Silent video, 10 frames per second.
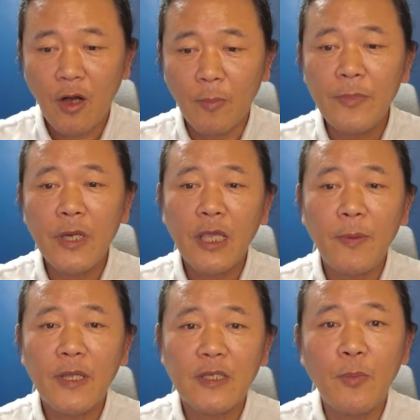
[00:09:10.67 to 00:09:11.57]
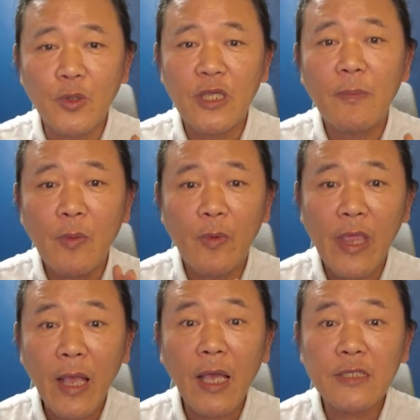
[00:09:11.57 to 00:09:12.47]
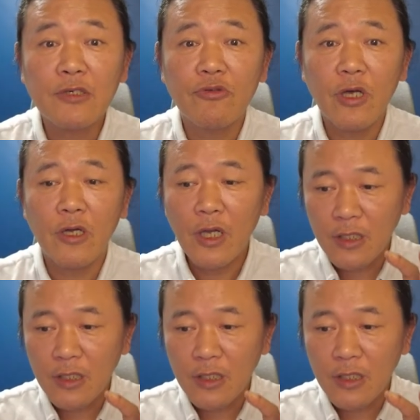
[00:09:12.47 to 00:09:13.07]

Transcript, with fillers: 엄밀하게 말하자면 복사하는 방법은 한 가지고요